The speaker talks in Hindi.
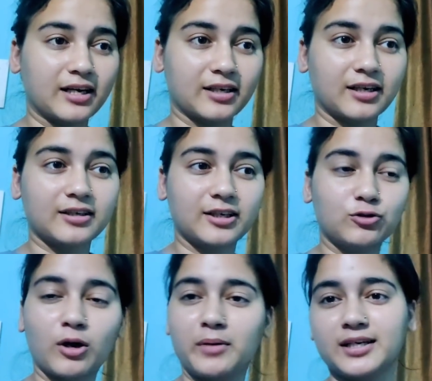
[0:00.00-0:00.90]
क्या कर रखा कि
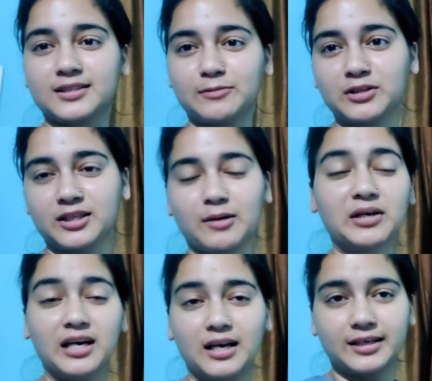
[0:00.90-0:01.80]
जो हमारी सब्जी थी हम
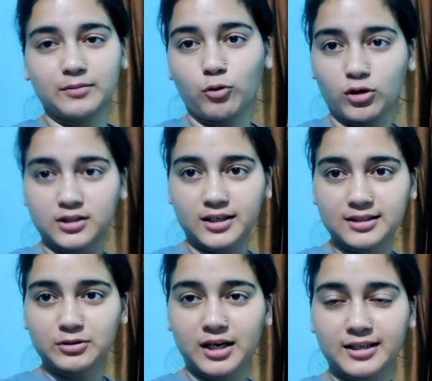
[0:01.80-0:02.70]
कल लाए थे बहुत सारी
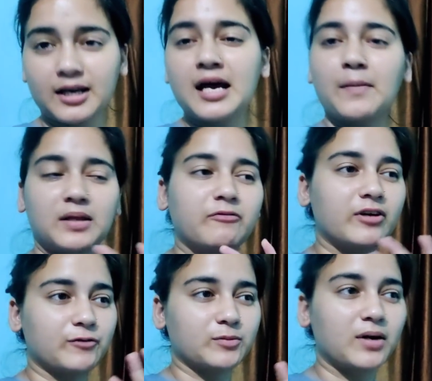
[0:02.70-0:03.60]
सब्जी लाए थे मतलब
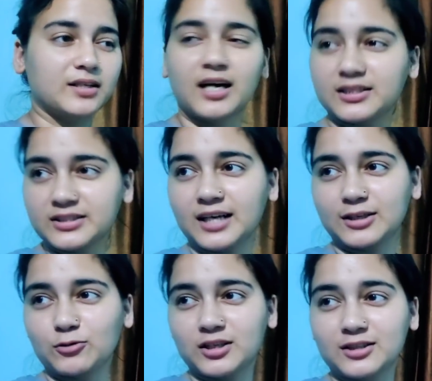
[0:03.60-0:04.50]
फर्स्ट फर्स्ट अंदाज नहीं
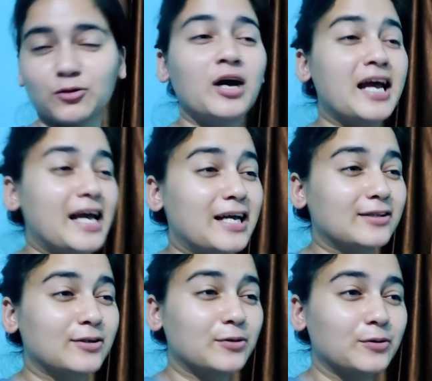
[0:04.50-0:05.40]
आता उतना तो
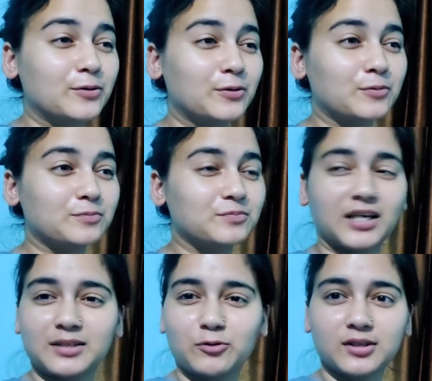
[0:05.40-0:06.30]
तो
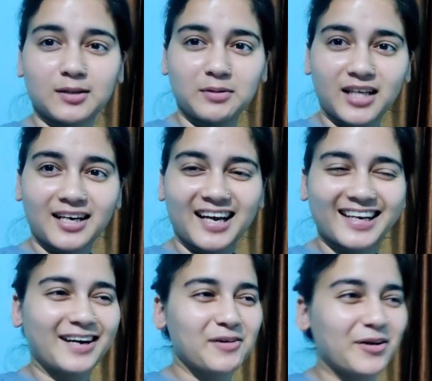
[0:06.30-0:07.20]
दादी बूढ़ी से बता रहे
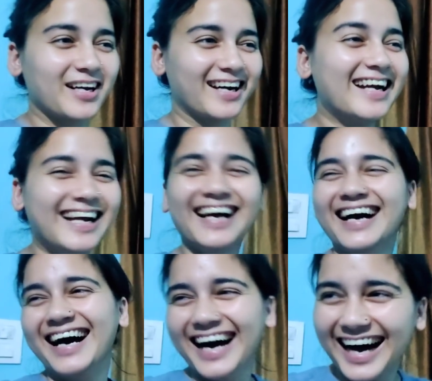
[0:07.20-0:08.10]
हैं
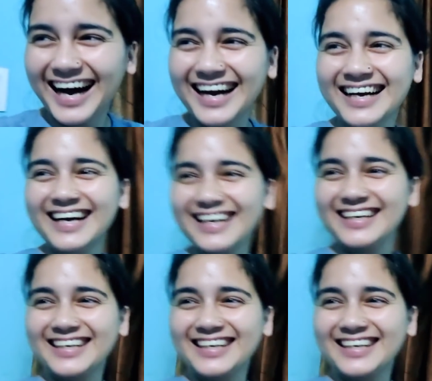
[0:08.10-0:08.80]
क्या